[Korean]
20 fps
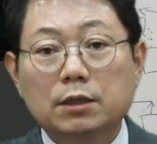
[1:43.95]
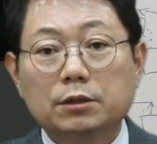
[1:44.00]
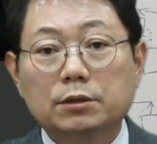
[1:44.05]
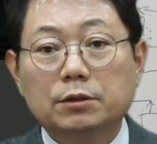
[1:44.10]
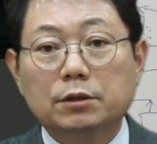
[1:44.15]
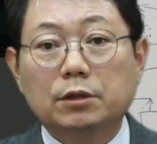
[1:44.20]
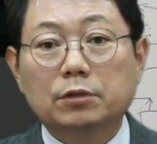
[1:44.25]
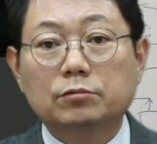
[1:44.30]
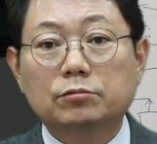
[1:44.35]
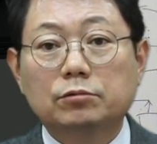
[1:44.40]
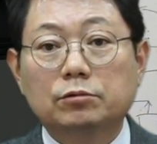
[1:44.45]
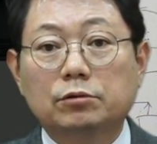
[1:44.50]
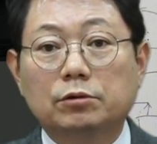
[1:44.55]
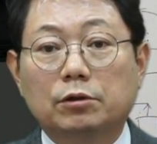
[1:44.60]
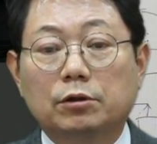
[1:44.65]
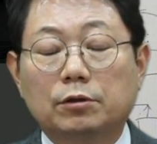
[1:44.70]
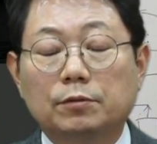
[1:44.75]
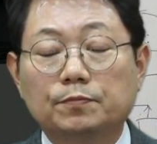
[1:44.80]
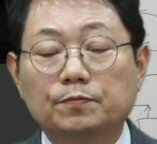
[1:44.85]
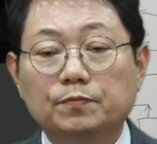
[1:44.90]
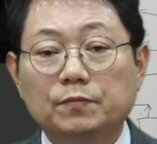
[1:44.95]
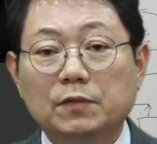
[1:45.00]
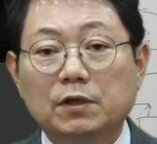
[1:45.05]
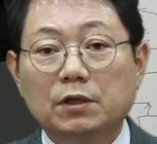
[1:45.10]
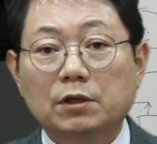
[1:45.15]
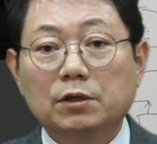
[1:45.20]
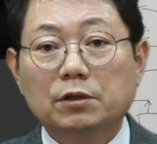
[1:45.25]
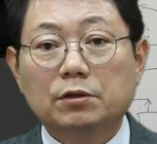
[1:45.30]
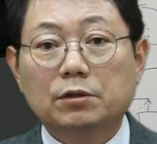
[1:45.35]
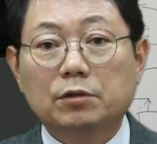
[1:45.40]
그래도
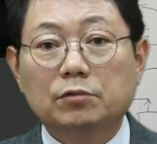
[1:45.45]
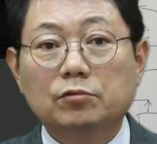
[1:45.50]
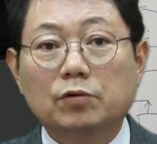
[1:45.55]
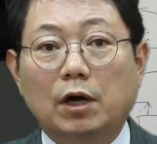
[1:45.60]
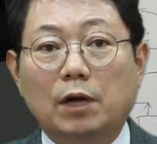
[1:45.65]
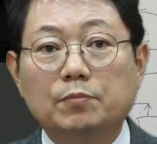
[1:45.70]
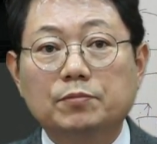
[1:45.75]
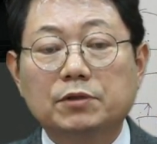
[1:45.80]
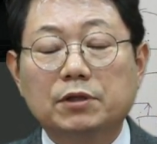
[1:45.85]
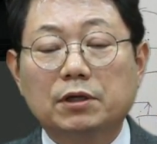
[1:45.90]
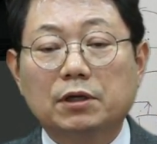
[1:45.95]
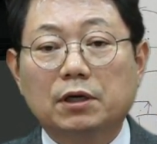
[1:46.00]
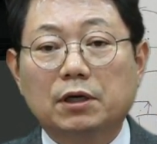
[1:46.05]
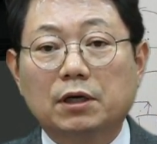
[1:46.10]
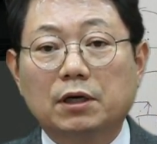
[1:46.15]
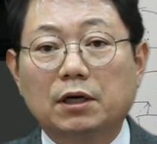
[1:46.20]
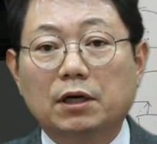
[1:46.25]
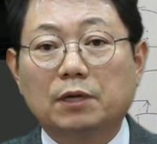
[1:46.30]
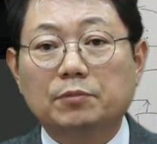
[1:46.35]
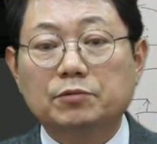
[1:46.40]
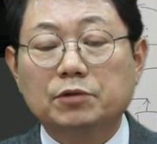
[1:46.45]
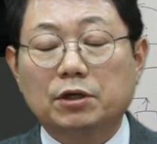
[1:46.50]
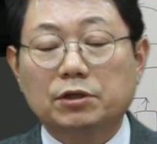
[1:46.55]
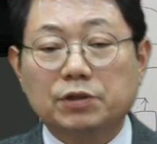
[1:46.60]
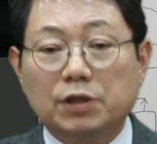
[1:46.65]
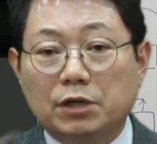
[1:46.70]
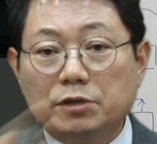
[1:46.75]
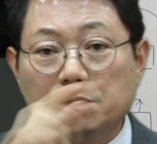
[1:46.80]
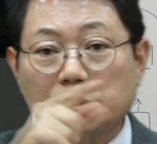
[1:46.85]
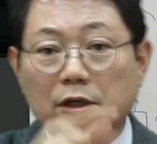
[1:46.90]
그래도 앞차가 앞차가
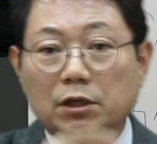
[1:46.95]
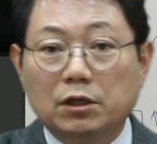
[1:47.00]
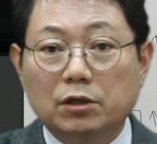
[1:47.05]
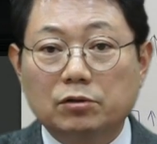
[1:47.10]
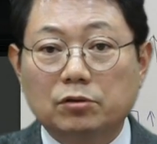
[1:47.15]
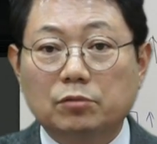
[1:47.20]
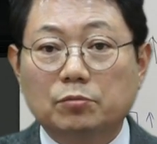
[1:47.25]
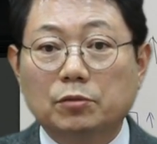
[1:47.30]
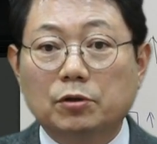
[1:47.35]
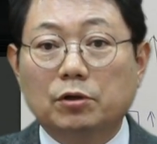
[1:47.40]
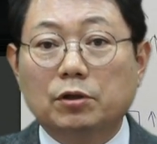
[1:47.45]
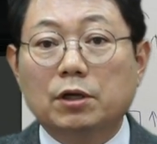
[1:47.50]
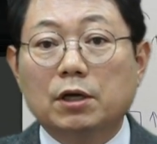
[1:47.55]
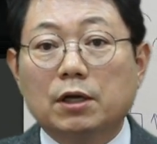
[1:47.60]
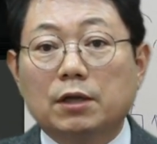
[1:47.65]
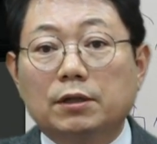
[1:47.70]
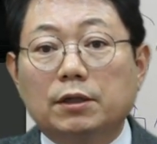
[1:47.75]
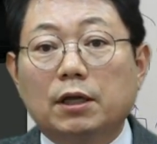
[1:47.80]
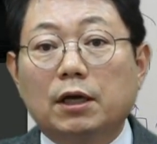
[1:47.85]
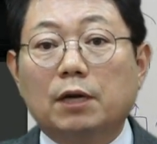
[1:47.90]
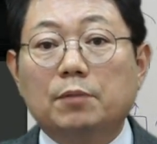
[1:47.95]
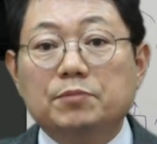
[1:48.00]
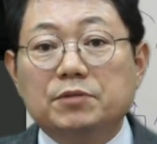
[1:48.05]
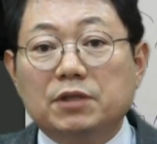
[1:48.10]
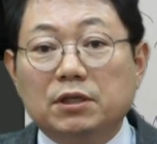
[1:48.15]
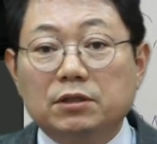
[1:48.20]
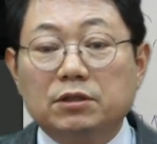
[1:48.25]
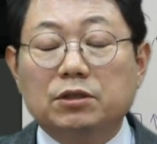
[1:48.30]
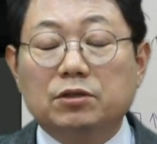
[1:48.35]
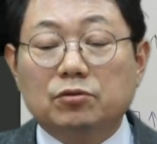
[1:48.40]
좌회전하려 고 그러면 내가
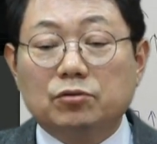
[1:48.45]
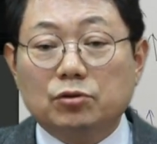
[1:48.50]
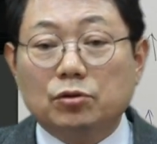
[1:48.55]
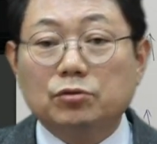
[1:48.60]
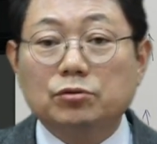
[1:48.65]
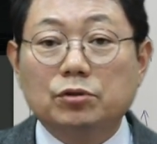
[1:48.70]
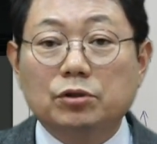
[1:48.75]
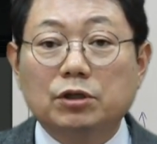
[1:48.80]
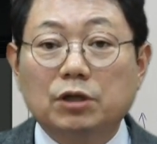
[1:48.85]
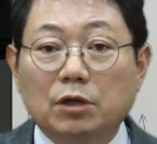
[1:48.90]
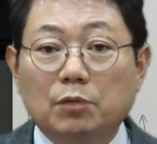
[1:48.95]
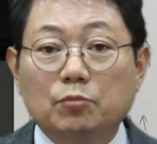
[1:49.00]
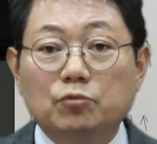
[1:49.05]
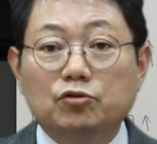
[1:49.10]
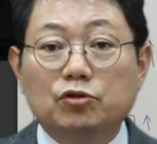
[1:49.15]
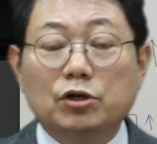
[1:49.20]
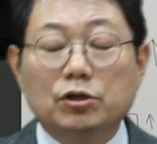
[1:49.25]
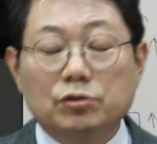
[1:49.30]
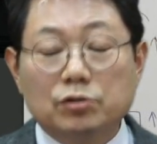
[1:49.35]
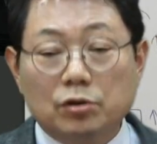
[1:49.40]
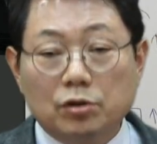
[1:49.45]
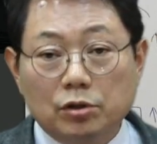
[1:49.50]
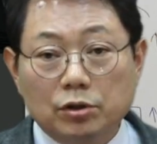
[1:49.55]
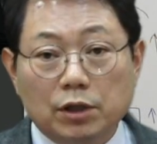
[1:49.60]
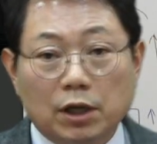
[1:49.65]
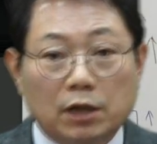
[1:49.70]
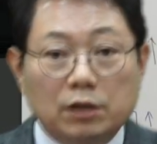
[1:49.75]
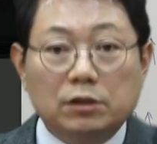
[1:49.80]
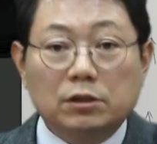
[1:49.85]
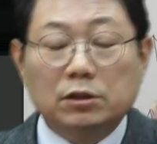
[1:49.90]
비상등 켜고 천천히 가면 뒤에서
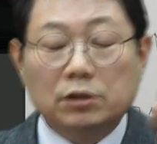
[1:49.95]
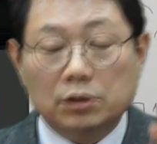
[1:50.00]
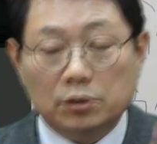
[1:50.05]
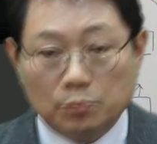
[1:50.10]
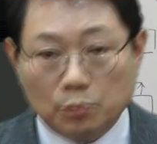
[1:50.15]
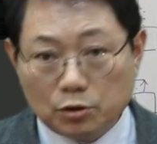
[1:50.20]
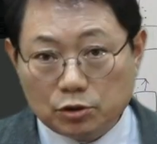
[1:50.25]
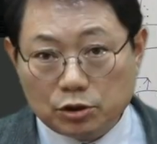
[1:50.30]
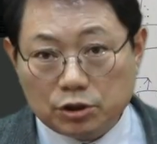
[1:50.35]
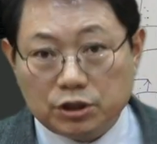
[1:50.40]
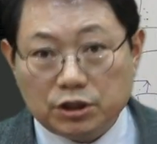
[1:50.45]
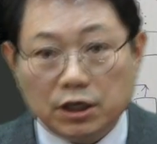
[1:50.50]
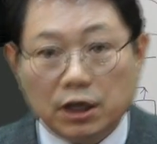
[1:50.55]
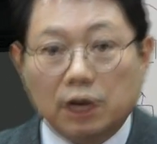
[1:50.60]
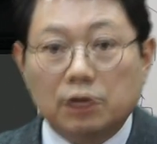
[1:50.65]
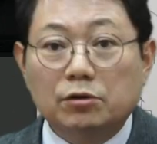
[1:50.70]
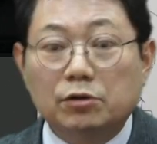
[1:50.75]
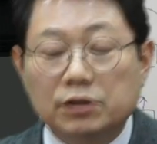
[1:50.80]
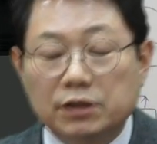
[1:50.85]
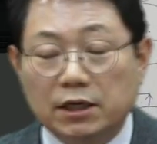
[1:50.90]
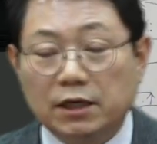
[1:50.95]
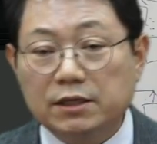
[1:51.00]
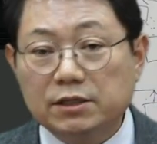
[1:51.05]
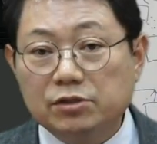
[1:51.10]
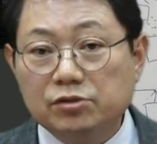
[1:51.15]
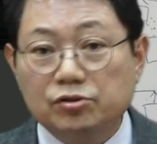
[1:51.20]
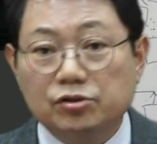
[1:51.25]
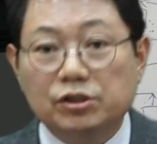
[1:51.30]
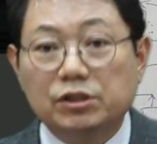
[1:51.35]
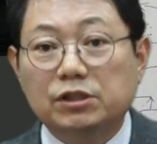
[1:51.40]
나를 먼저 지나가려는 차가
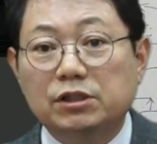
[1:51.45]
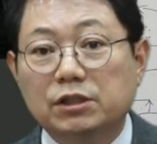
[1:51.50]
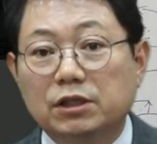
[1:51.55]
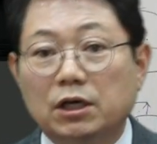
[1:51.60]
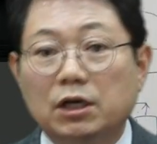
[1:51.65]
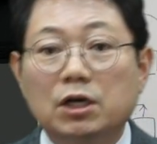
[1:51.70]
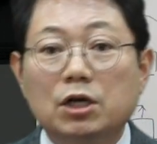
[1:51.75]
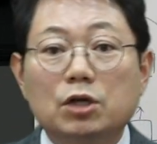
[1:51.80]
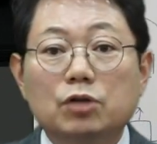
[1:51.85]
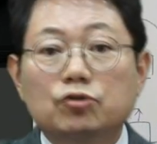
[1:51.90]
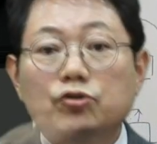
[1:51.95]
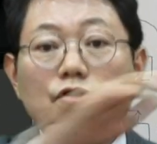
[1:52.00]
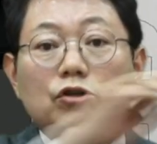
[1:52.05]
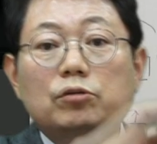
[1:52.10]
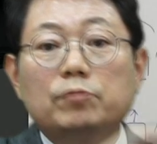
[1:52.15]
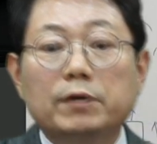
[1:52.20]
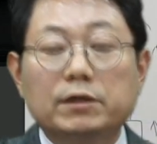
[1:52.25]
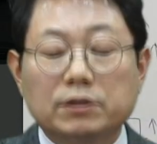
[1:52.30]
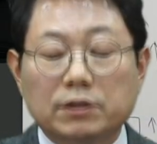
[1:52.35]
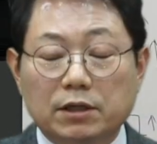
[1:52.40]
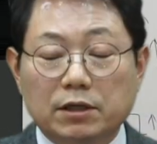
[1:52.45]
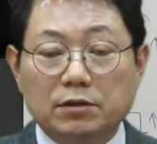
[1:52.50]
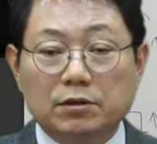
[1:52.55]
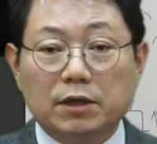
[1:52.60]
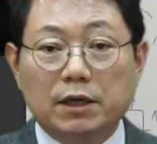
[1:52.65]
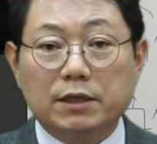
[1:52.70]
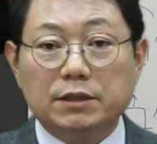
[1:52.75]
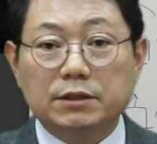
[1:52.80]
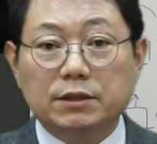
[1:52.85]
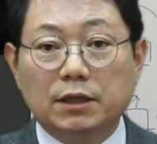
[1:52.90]
있을 수 있으니까 뒤를 봤어야 되는
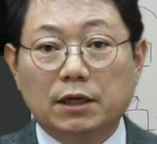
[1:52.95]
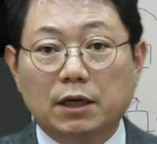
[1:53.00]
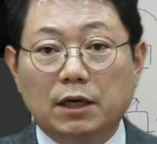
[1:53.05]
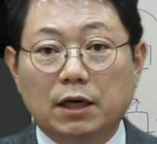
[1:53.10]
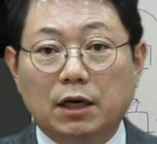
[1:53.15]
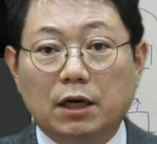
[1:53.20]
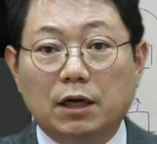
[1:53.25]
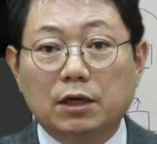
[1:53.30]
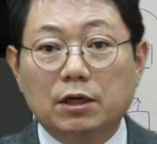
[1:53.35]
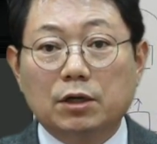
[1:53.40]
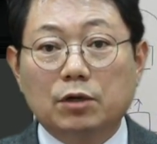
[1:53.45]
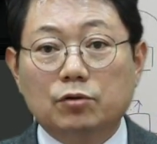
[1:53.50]
거 아니냐.